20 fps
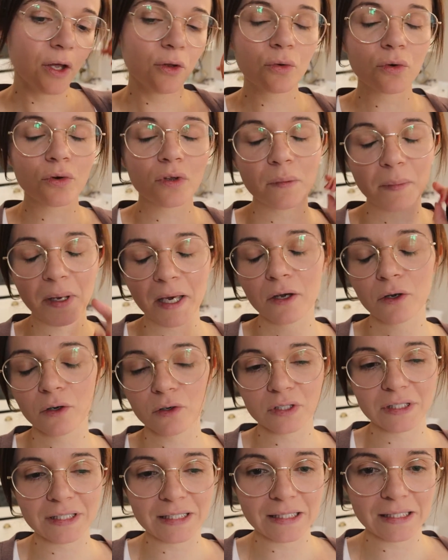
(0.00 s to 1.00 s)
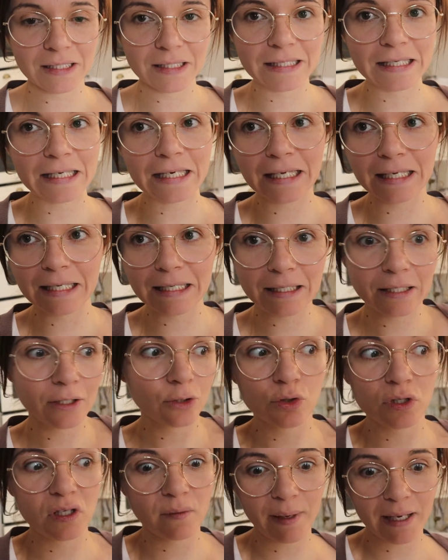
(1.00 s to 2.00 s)
Donc on est mercredi, il
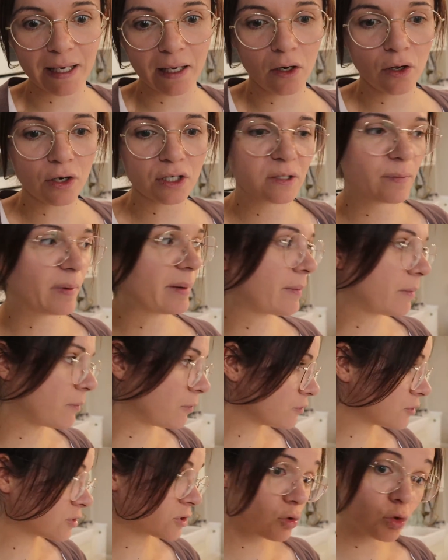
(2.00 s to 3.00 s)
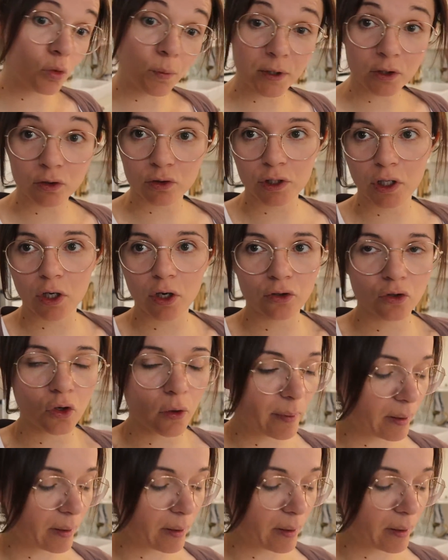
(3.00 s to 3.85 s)
est, je sais pas quelle heure, j'ai pas ma montre, j'ai toujours pas changé l'heure